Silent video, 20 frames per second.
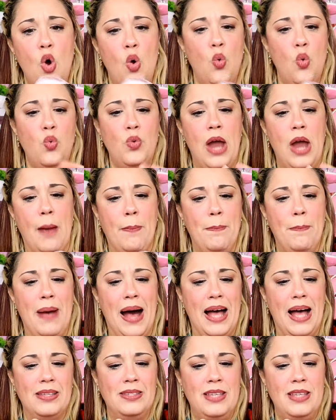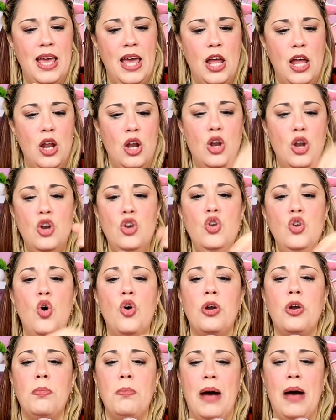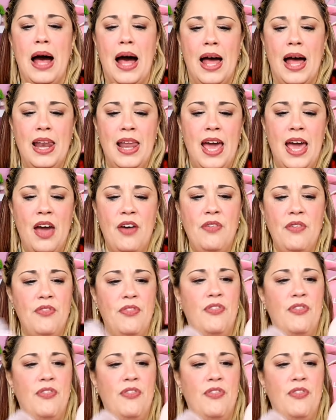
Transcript: una base normale,